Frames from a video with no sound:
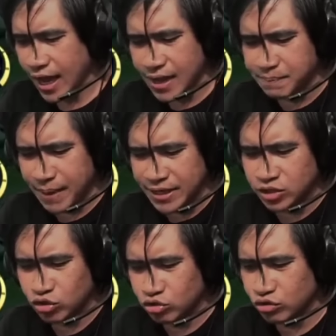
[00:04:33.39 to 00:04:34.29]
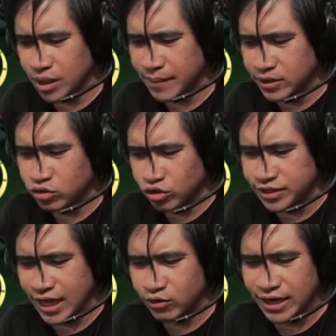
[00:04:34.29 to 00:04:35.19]
Ang bantot ko naman
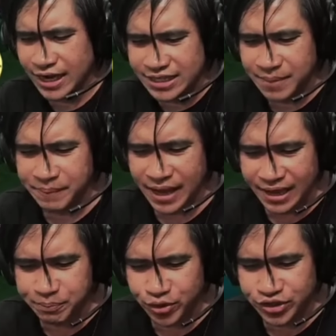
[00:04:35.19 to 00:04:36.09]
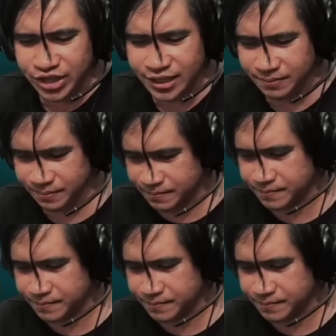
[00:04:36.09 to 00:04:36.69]
doon, di ako nakasapak. Buisit!